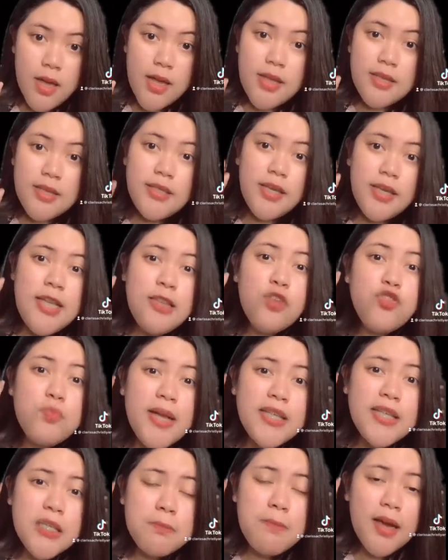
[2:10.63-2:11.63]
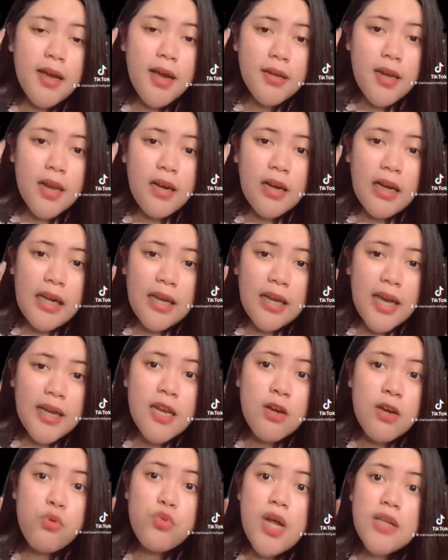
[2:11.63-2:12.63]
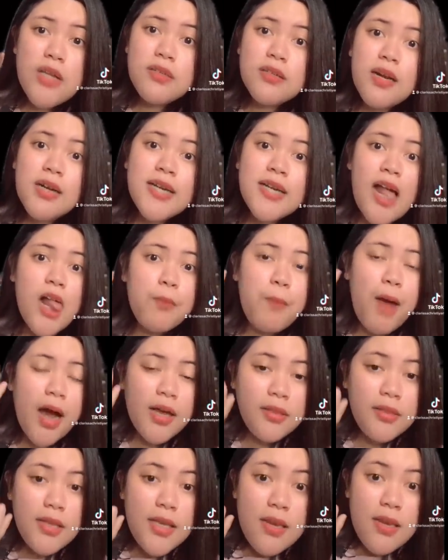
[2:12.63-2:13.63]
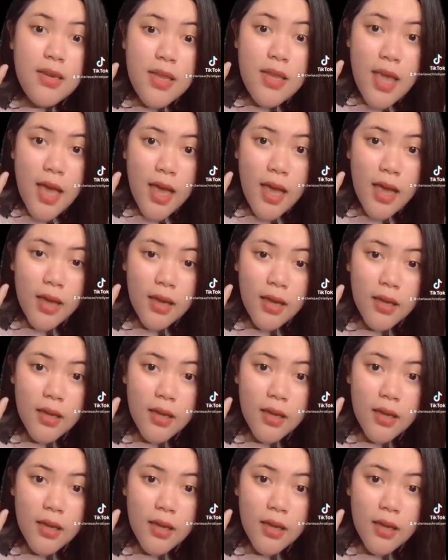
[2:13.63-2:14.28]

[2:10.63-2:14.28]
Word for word: Jadi itu semacam makanan ringan yang udah terkenal banget di India.